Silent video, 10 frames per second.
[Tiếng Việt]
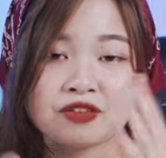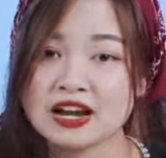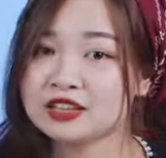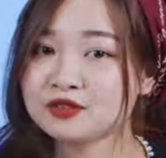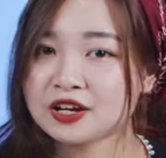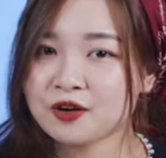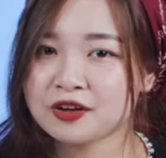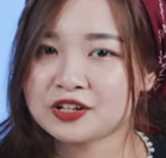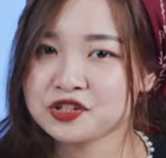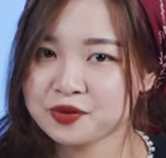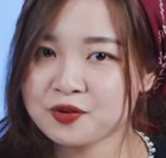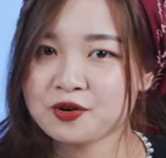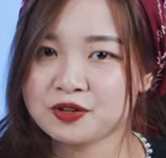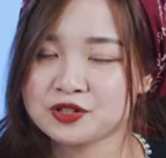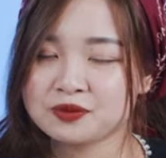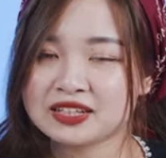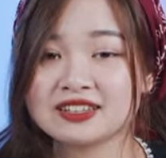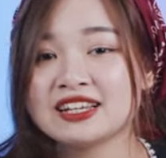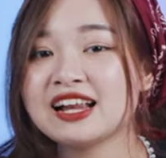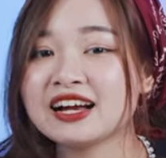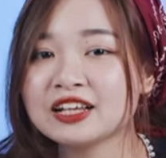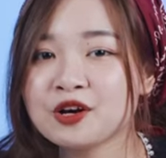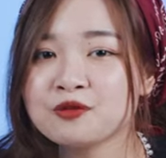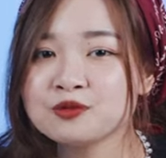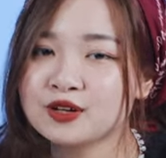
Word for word: Vậy là Tuần Nhanh Công Nghệ số mười một của chúng mình tới đây là kết thúc.